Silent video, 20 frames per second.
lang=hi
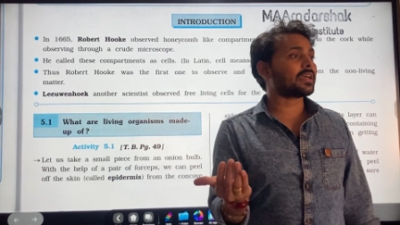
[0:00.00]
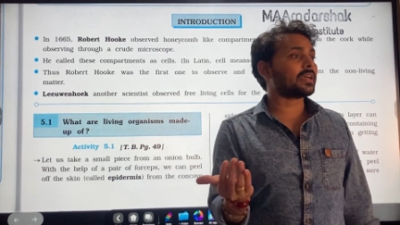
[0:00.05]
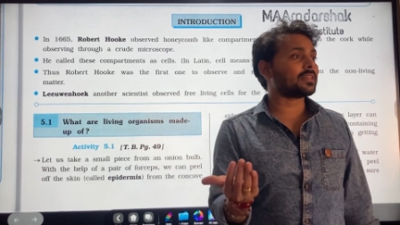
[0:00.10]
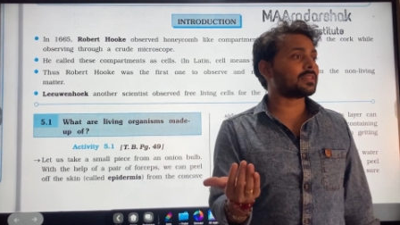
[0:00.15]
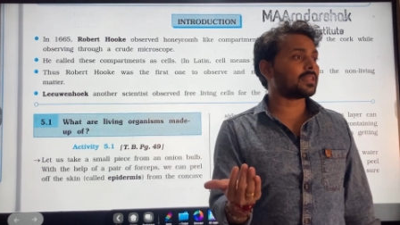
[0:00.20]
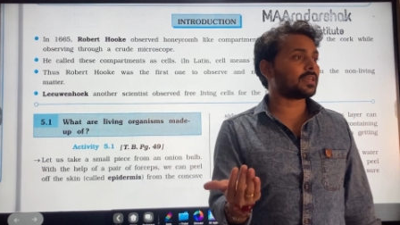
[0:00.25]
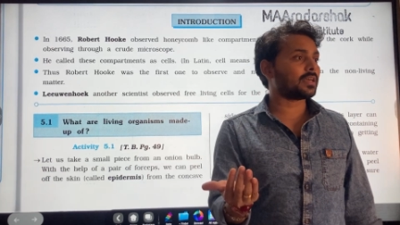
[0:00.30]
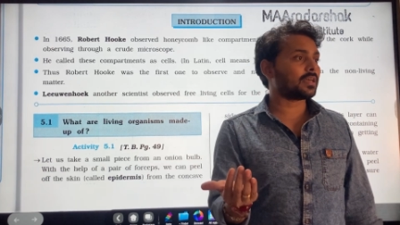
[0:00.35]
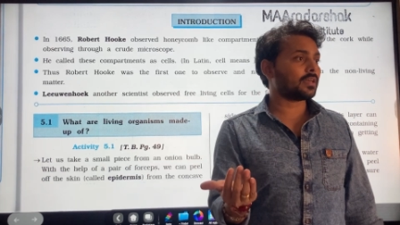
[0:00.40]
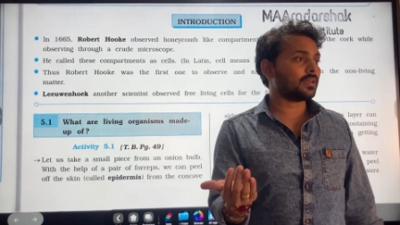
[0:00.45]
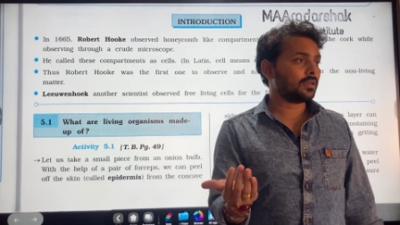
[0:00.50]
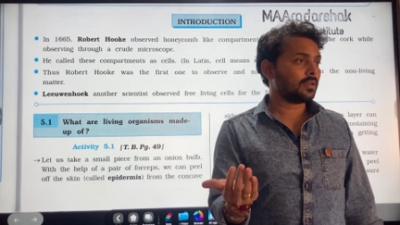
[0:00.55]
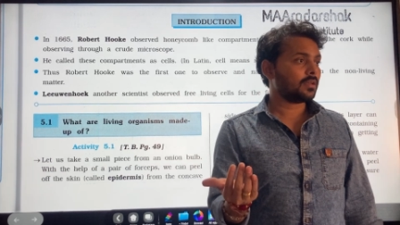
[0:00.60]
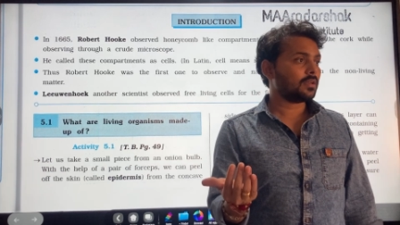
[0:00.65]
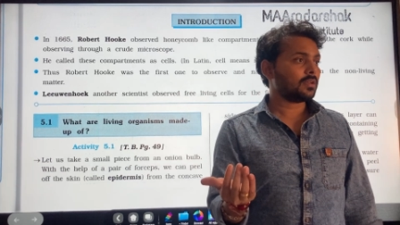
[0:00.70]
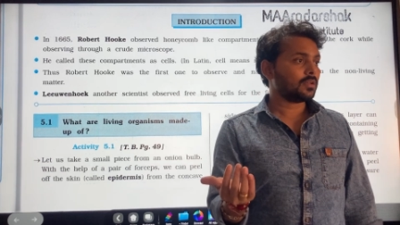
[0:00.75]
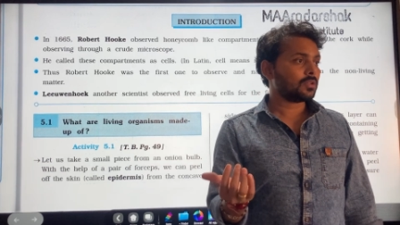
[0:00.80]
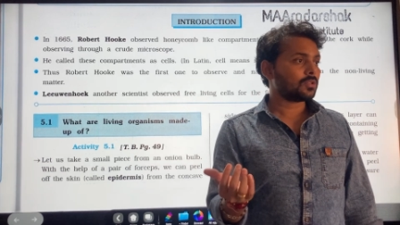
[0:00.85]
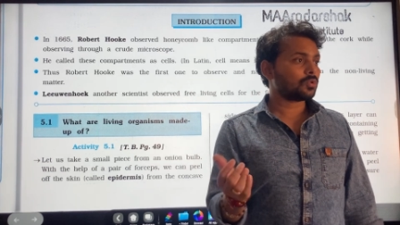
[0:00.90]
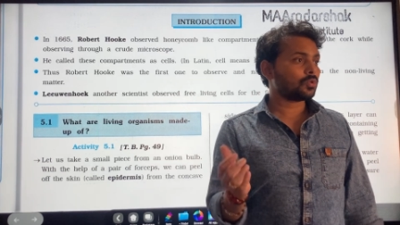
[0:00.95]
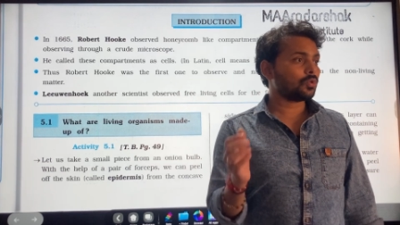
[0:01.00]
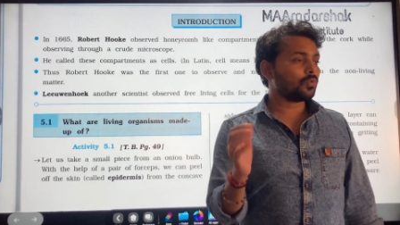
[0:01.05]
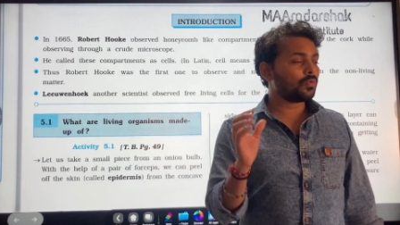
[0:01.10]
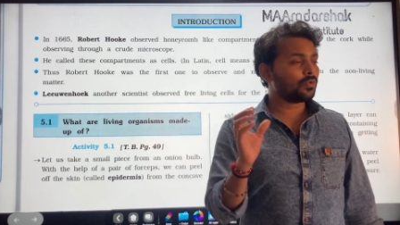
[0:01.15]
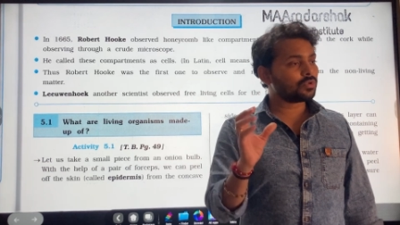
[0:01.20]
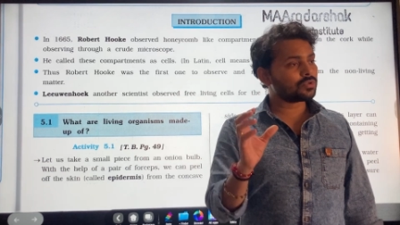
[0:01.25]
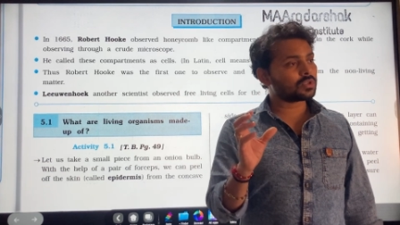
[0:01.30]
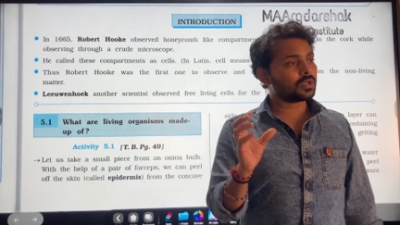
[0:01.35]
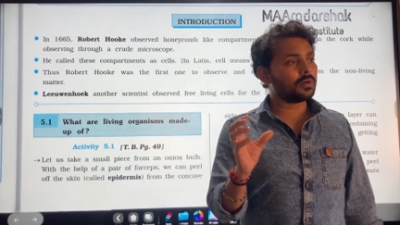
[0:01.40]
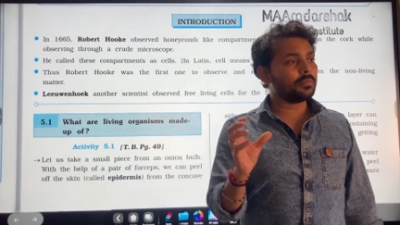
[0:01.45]
कहते हैं तो
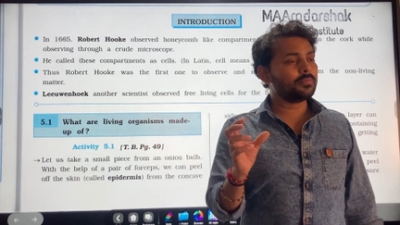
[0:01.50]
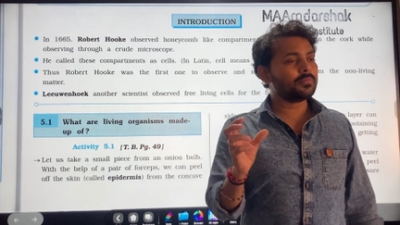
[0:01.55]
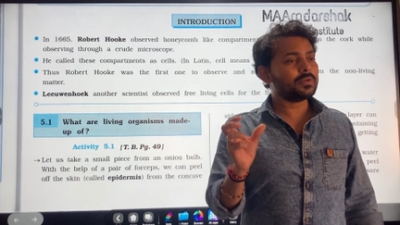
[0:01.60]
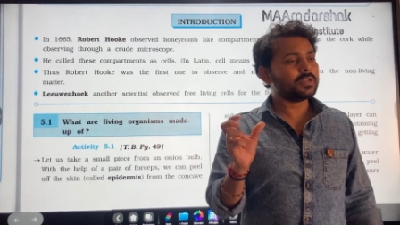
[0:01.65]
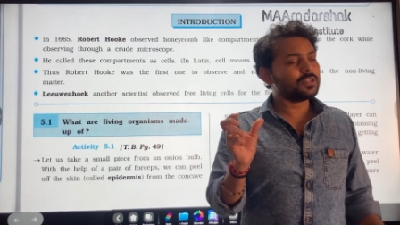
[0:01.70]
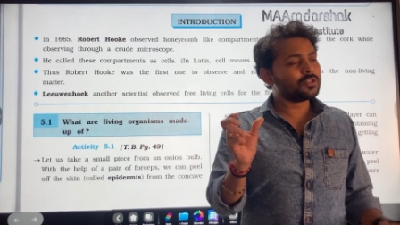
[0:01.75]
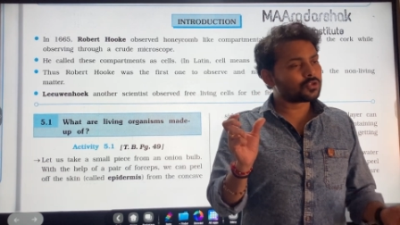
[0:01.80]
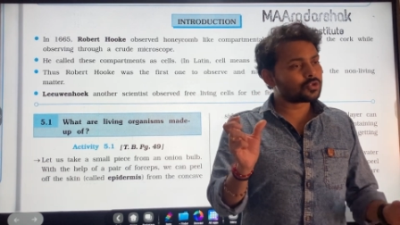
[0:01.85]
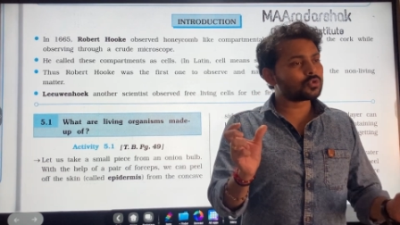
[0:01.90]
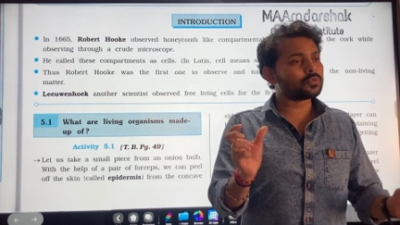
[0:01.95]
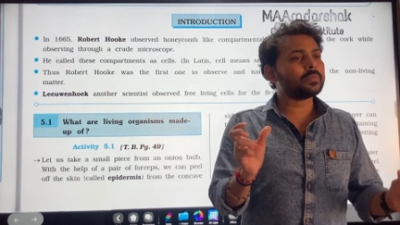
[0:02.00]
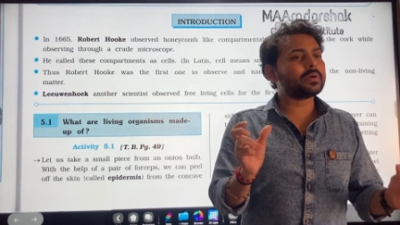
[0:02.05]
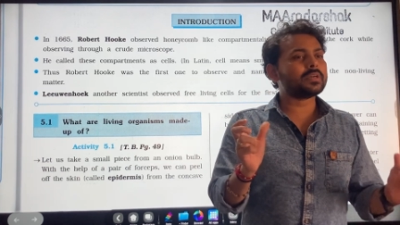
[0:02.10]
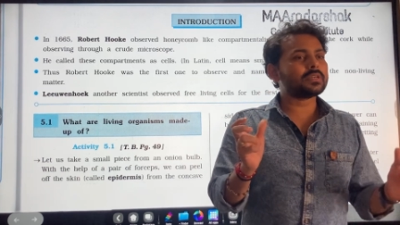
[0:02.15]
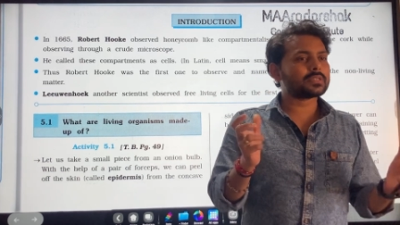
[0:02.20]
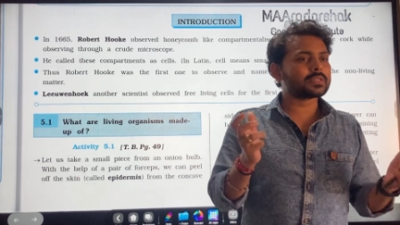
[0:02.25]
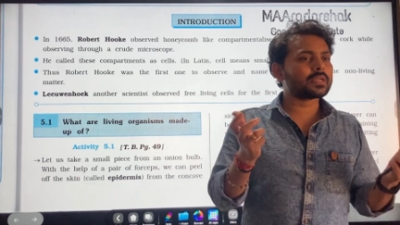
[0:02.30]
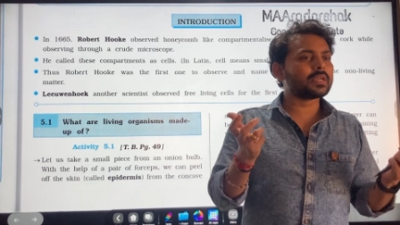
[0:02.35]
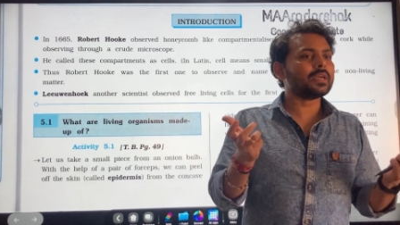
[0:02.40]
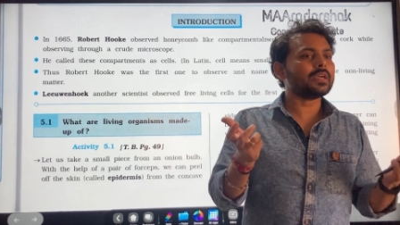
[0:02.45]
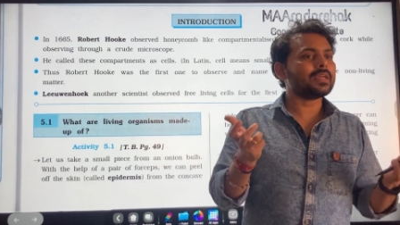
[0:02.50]
वो सब इंस्ट्रूमेंट्स के